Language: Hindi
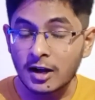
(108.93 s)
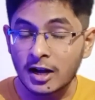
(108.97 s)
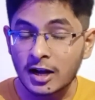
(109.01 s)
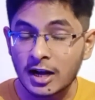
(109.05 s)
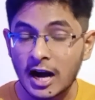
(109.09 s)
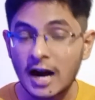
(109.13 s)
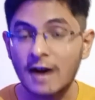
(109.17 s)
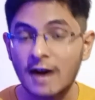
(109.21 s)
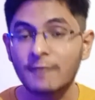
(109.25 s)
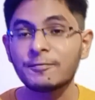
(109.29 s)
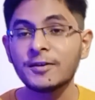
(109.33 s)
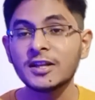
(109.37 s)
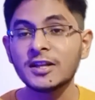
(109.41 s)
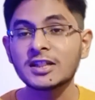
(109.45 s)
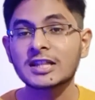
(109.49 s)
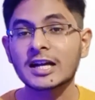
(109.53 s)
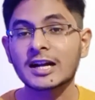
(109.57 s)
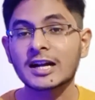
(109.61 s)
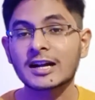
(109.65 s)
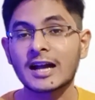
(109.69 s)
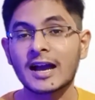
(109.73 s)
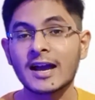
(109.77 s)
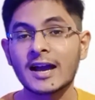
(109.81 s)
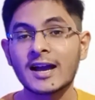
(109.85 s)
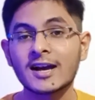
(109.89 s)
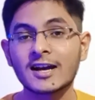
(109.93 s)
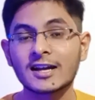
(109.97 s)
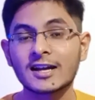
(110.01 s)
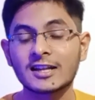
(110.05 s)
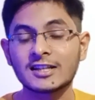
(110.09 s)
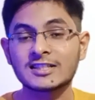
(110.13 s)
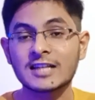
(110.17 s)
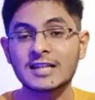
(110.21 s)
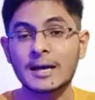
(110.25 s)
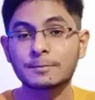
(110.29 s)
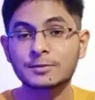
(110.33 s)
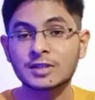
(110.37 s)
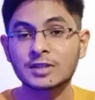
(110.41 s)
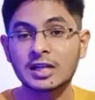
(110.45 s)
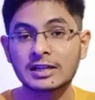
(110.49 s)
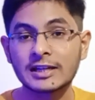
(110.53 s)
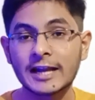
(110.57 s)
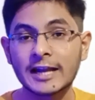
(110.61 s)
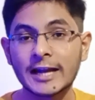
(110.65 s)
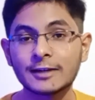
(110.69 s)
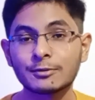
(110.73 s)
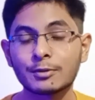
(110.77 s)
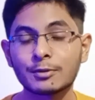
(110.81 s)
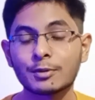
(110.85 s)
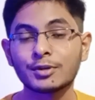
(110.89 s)
काफी तगड़ा है अगर इसे आप
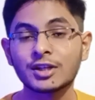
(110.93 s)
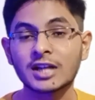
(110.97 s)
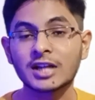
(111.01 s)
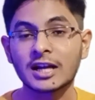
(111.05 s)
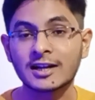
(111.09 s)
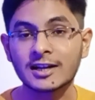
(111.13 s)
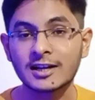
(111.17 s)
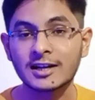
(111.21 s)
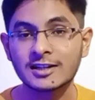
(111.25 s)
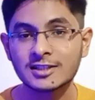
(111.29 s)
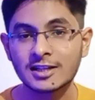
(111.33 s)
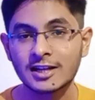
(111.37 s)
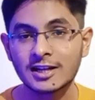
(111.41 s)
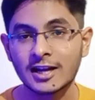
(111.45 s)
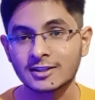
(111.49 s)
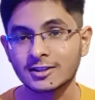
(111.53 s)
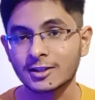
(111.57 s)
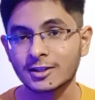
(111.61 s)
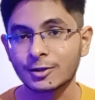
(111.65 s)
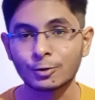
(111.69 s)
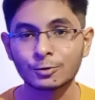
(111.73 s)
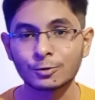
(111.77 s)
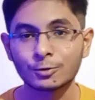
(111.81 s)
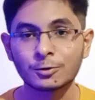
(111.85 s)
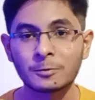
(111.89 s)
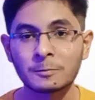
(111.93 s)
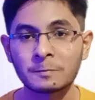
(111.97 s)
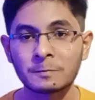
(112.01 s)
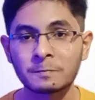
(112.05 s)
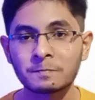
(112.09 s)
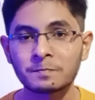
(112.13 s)
सनलाइट में भी रखकर चलाते हो तो